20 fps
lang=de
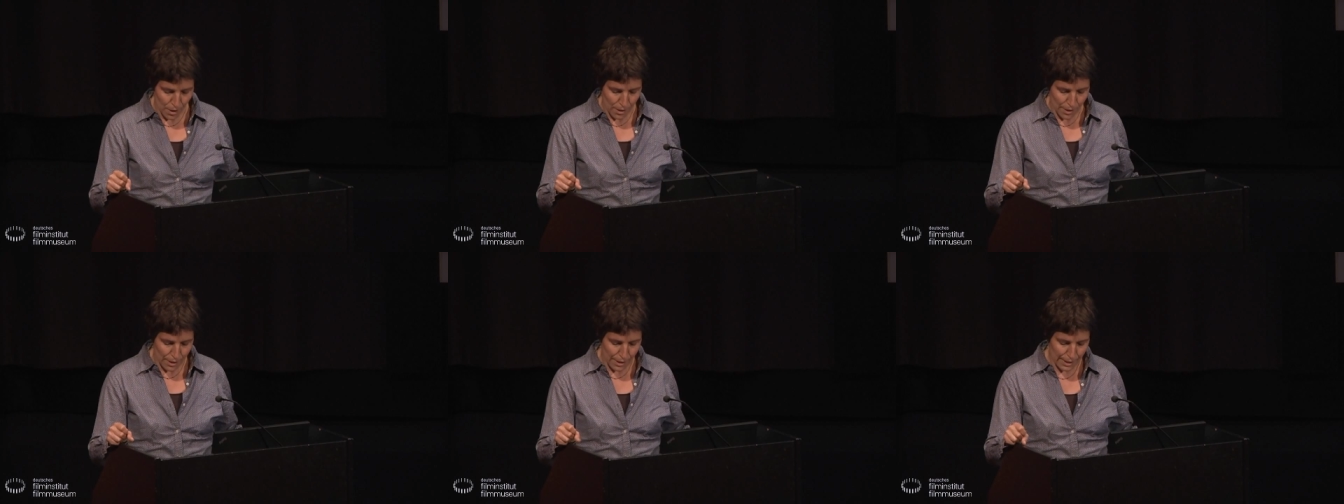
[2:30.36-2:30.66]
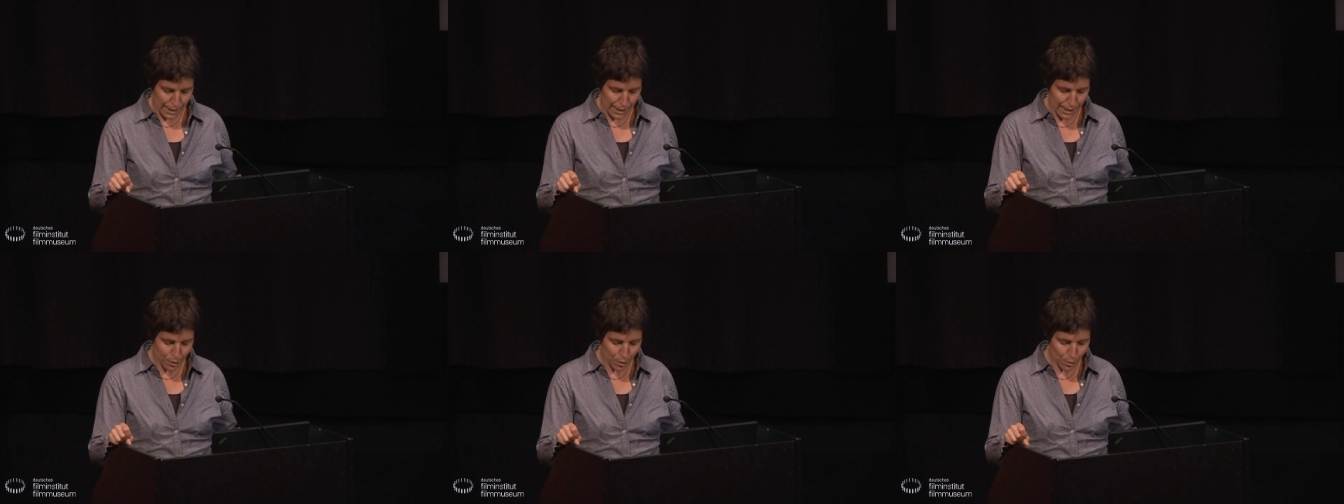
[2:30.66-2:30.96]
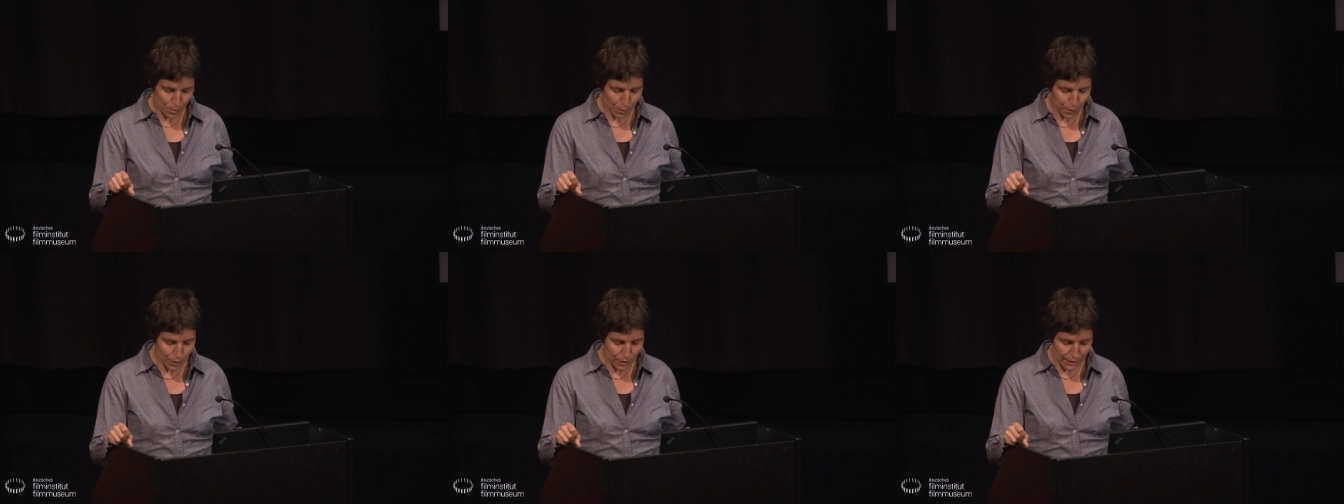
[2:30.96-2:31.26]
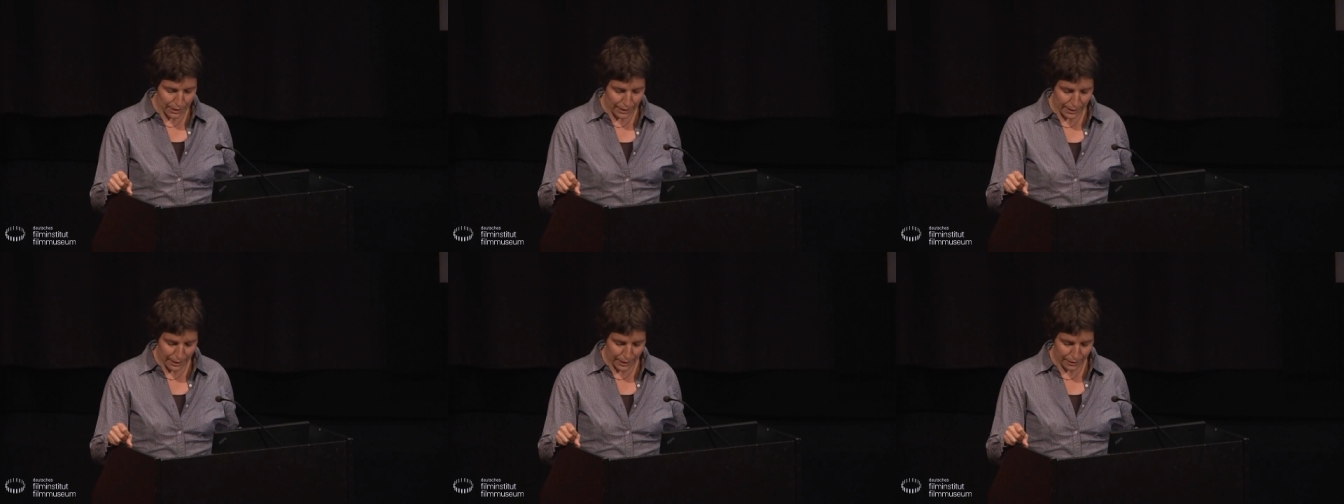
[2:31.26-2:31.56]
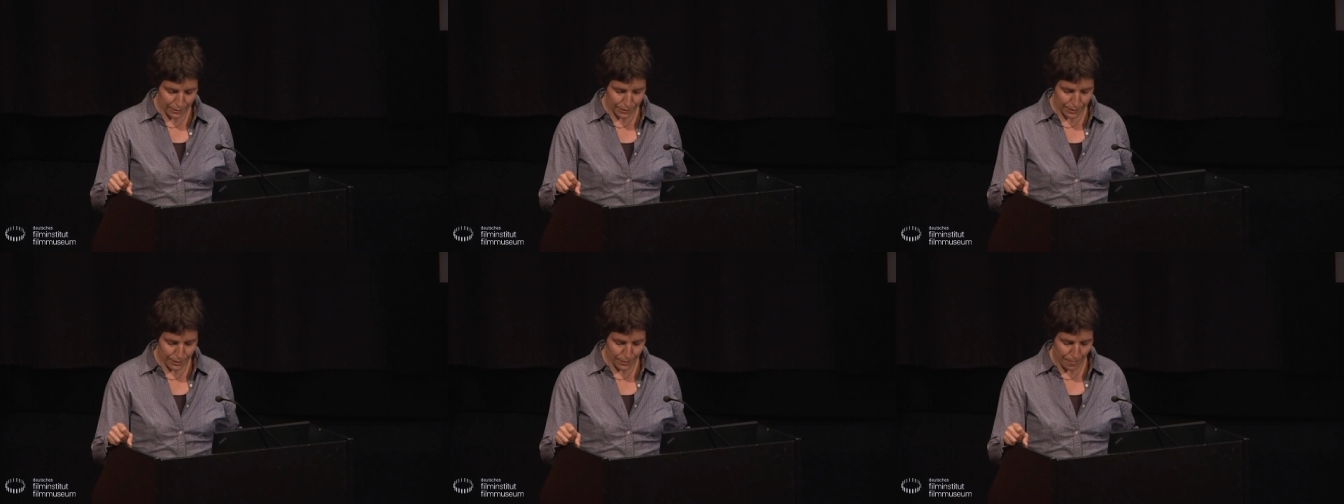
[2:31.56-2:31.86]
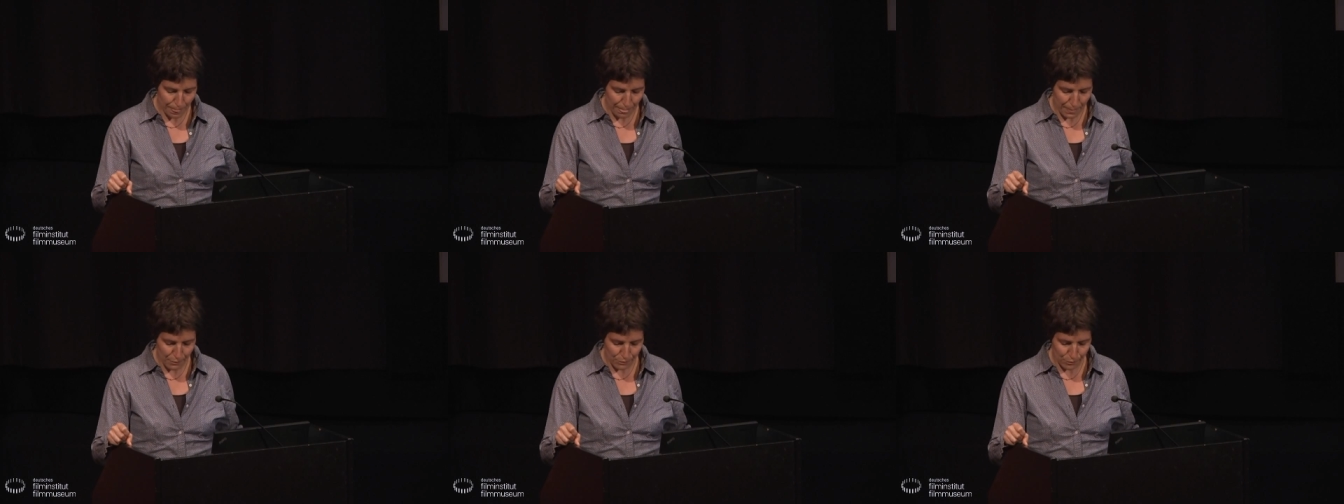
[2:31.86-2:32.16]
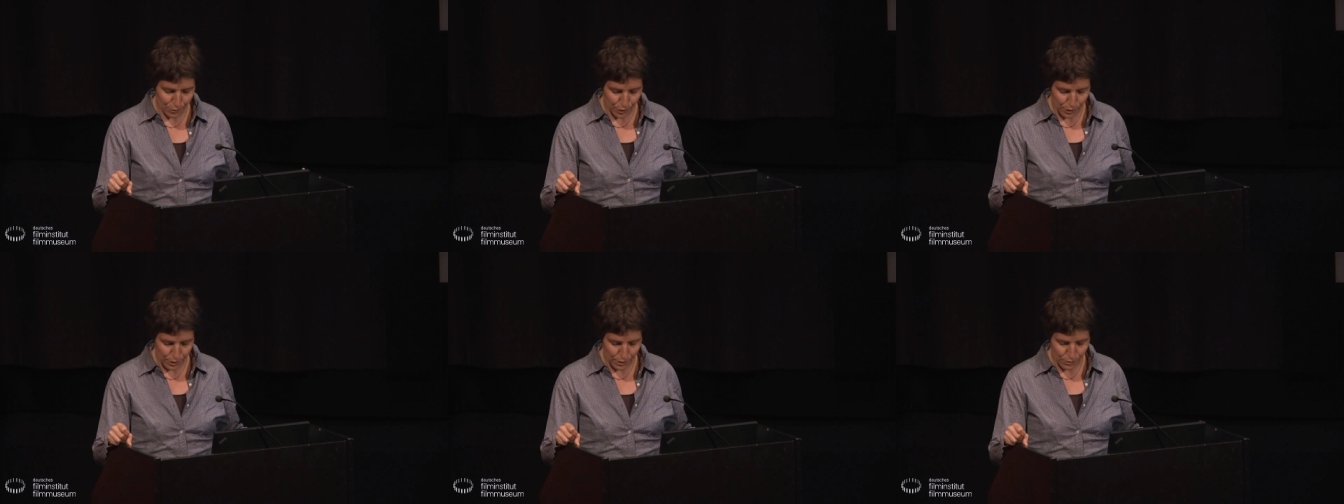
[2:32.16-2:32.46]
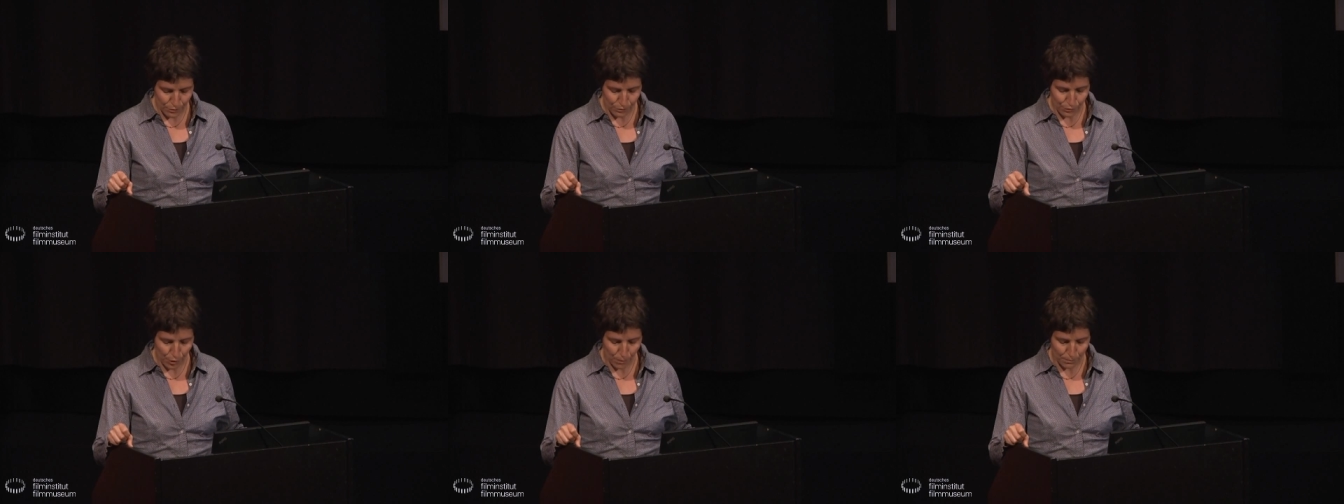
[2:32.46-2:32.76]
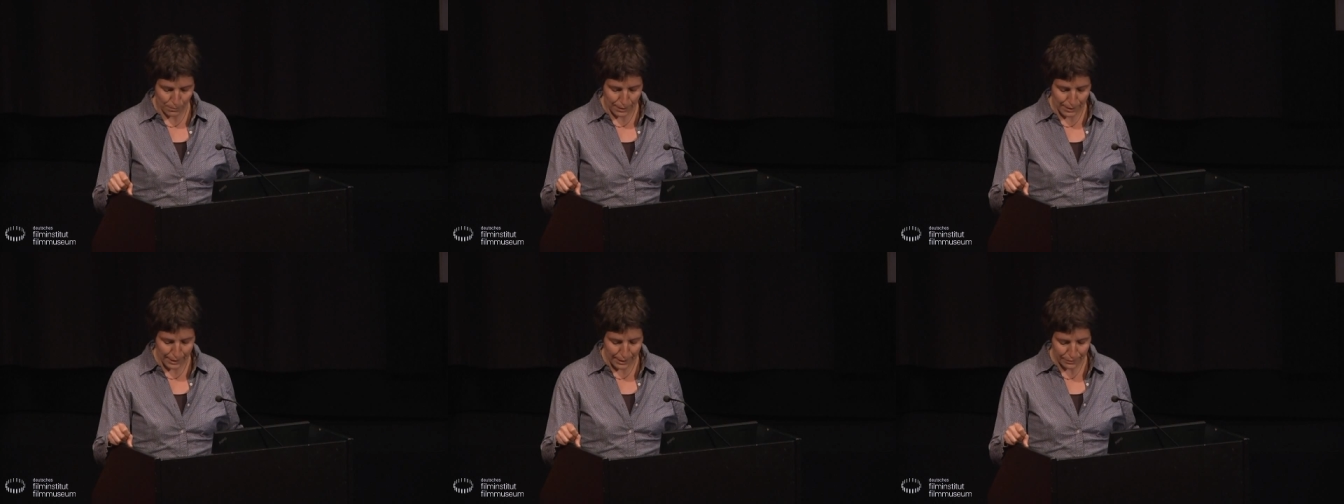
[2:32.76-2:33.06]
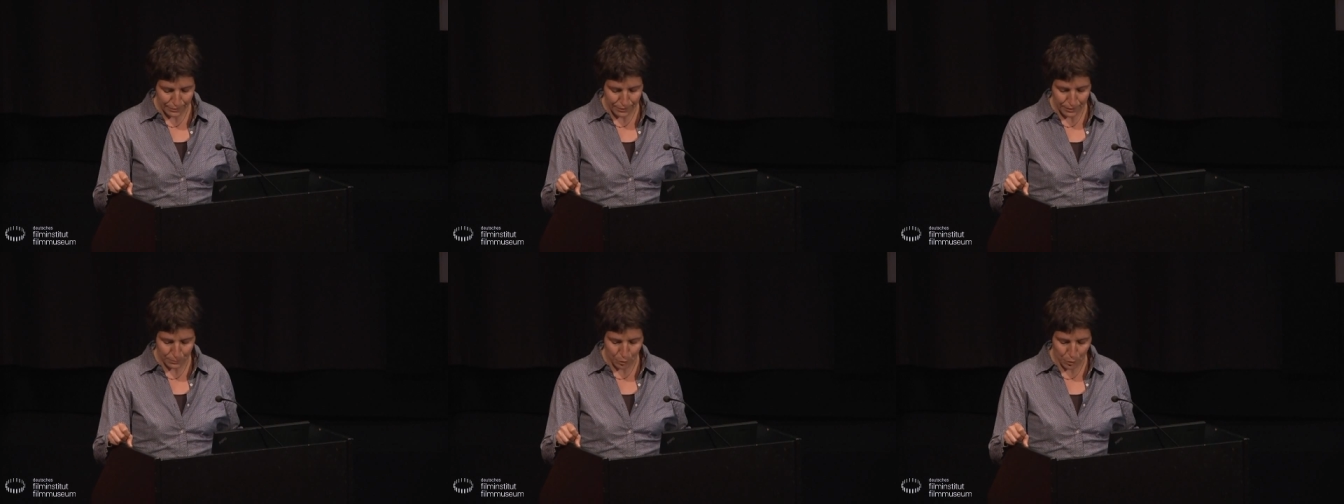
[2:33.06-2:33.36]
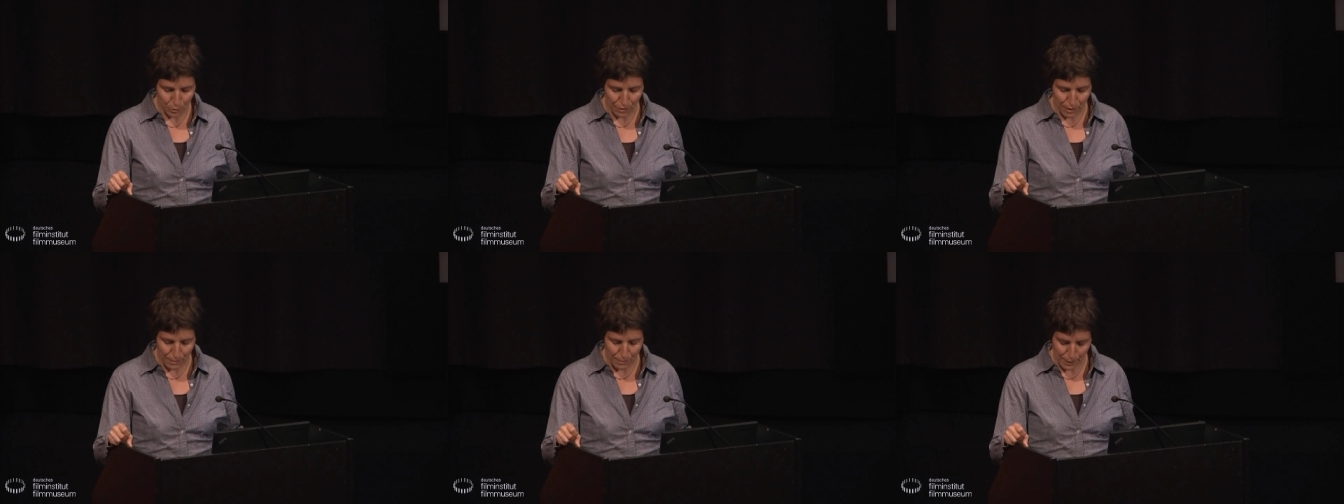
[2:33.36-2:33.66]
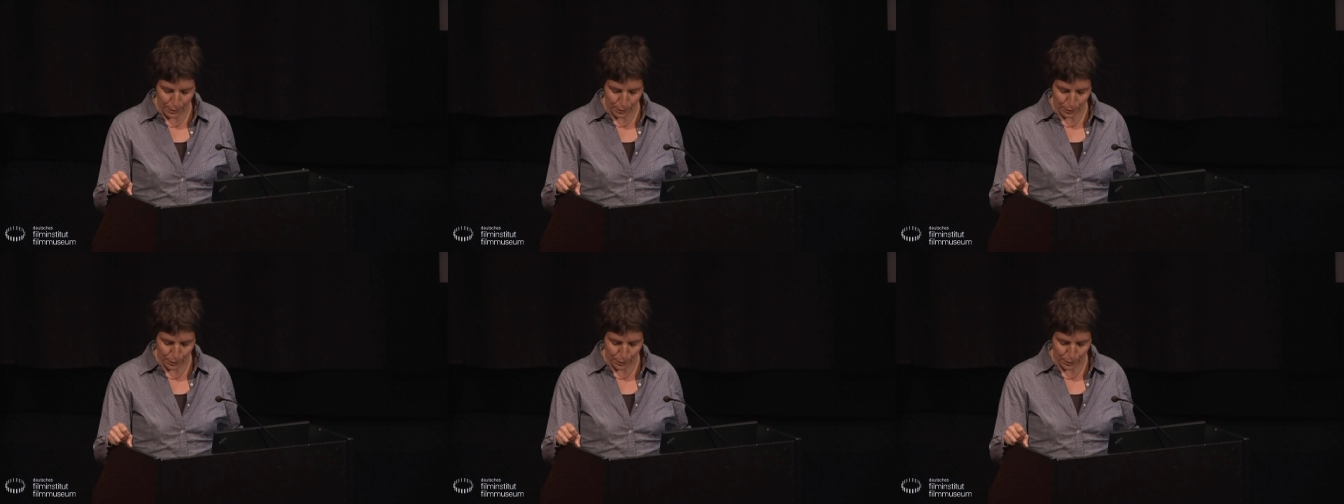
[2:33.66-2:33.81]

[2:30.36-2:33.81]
Die Nitropositive wurden vom DIF im November